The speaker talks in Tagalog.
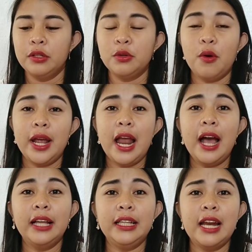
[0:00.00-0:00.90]
So,
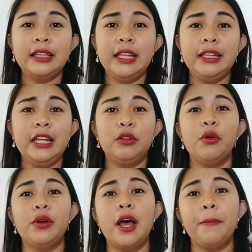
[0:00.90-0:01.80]
kailangan din natin
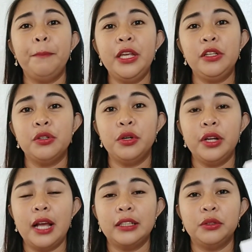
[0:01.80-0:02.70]
dito ng picture niya.